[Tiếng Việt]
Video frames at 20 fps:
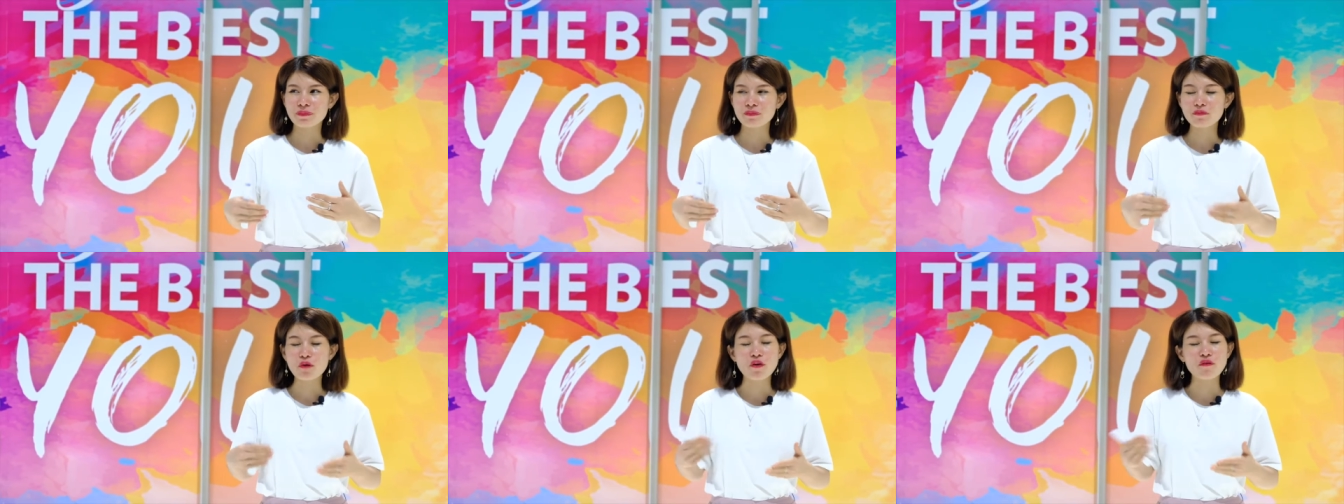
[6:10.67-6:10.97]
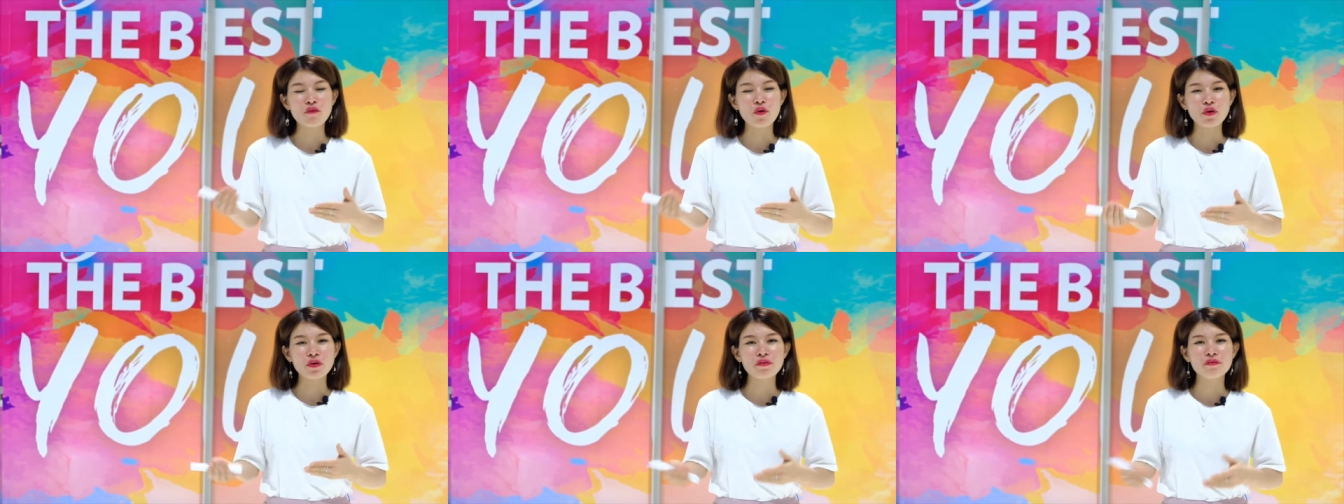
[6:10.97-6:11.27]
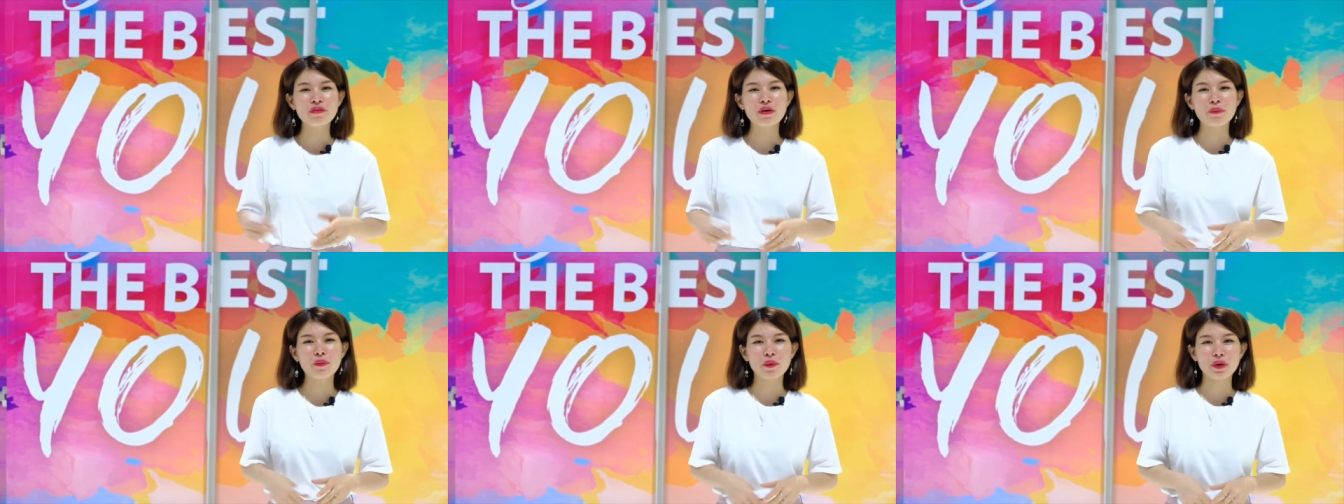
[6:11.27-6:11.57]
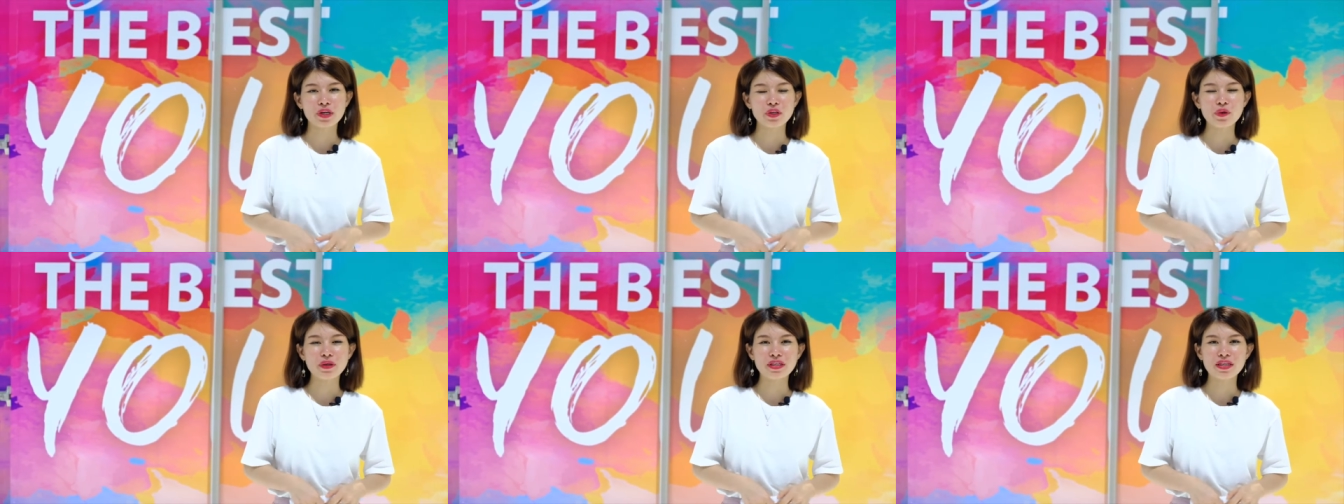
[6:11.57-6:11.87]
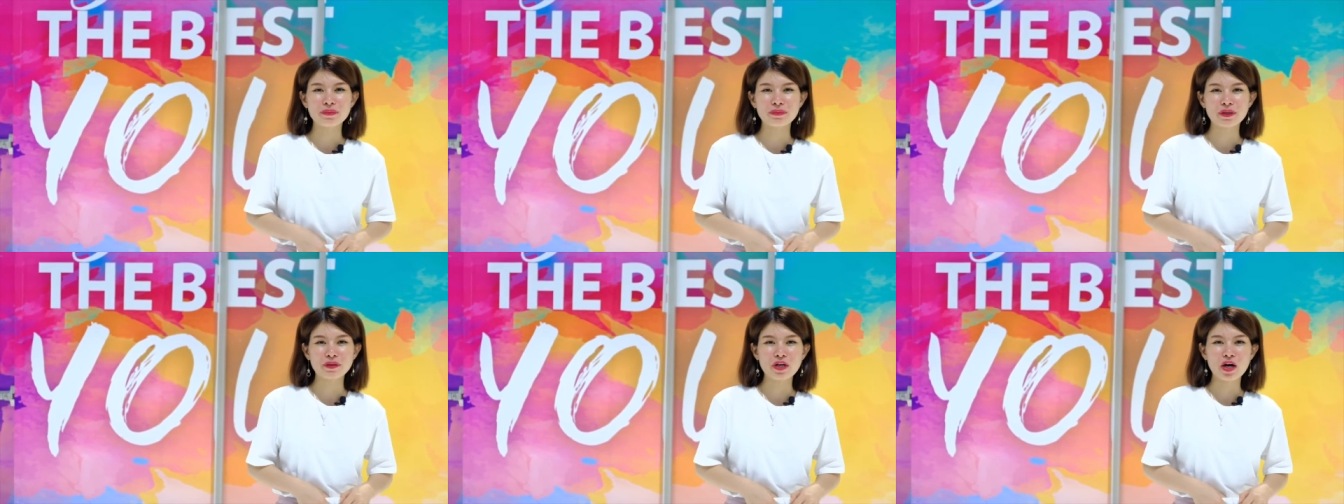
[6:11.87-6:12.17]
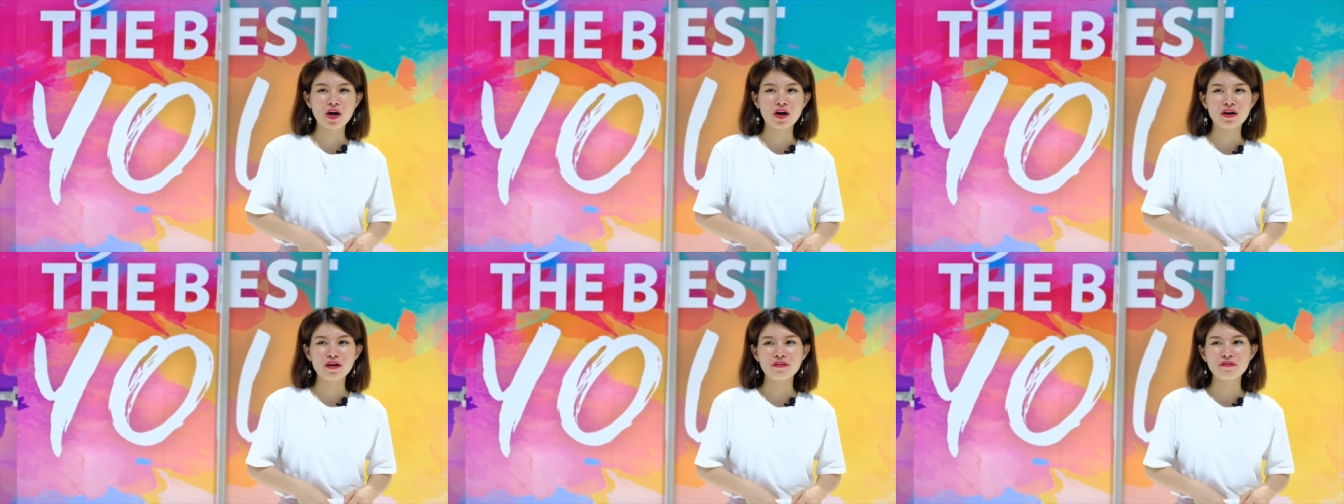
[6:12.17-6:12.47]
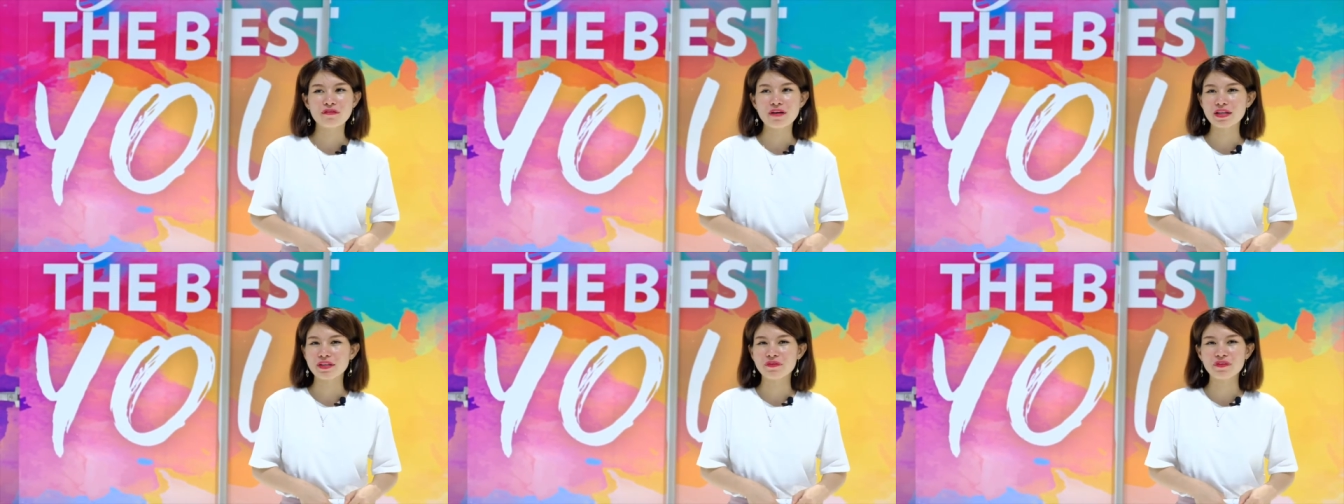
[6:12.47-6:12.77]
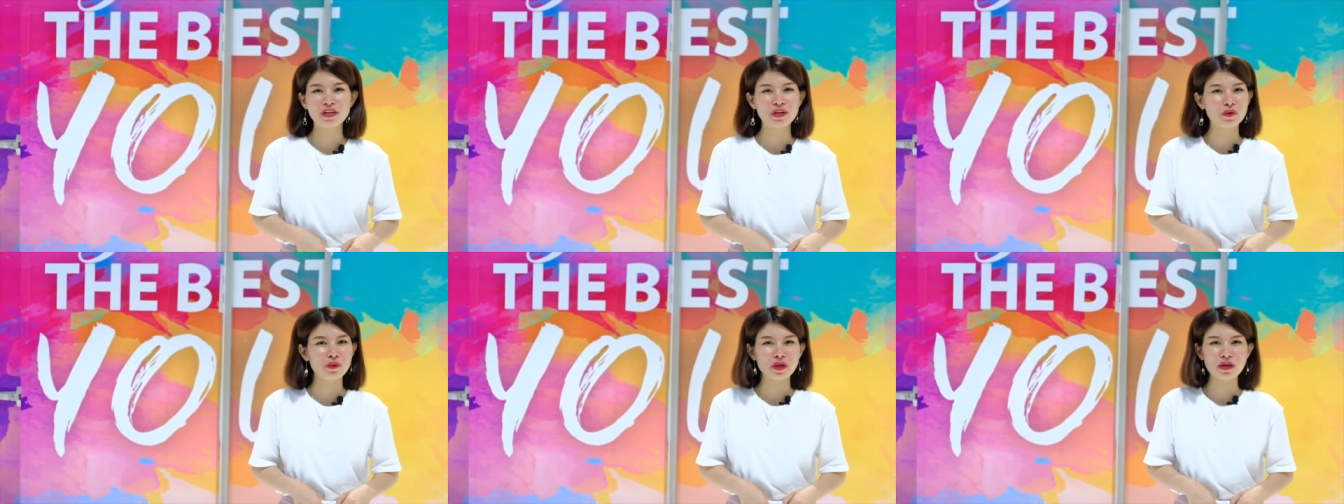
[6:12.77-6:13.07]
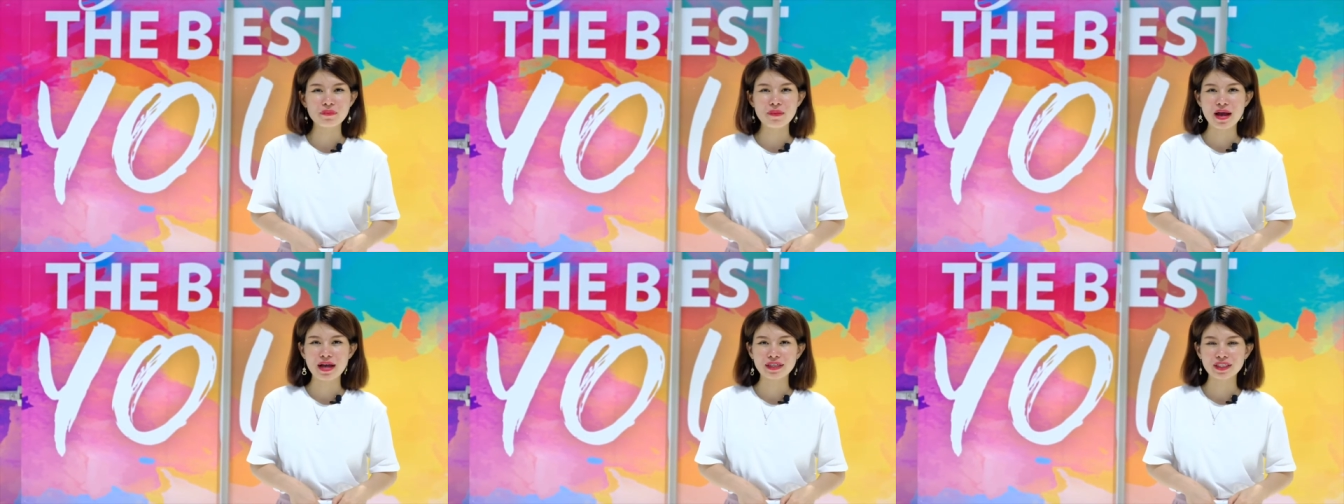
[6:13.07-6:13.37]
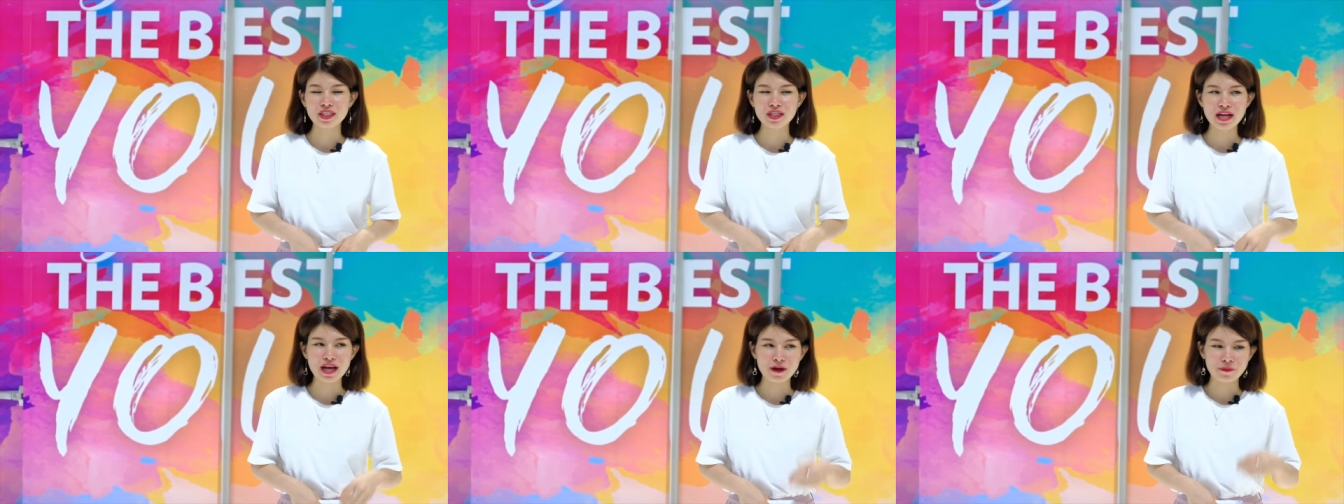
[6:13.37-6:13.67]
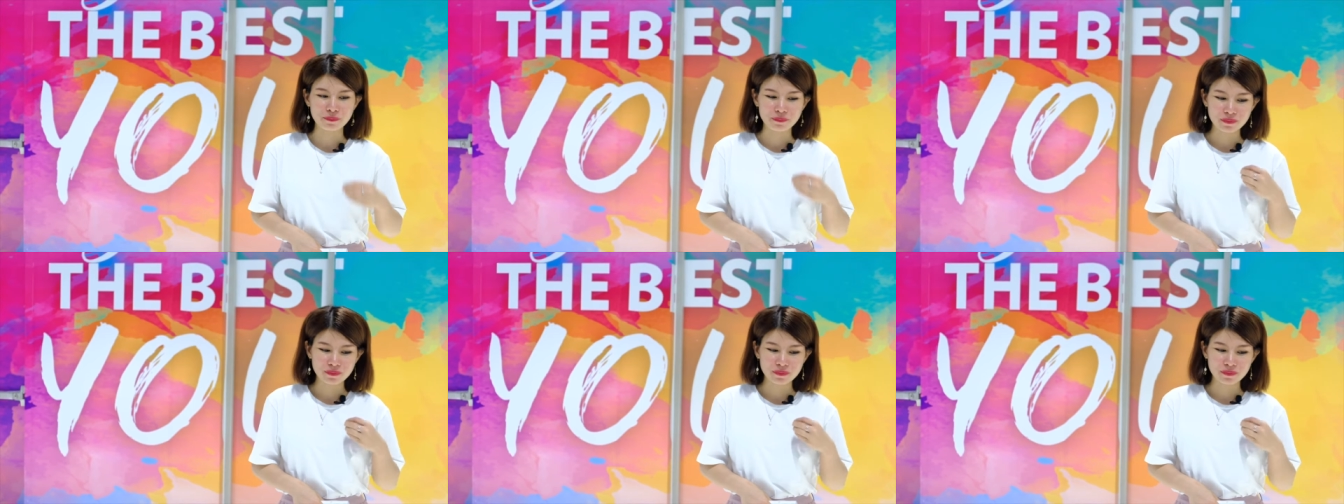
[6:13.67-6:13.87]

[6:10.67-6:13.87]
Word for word: bỏ vốn vào một cái doanh nghiệp nào đó, và việc của các bạn đó là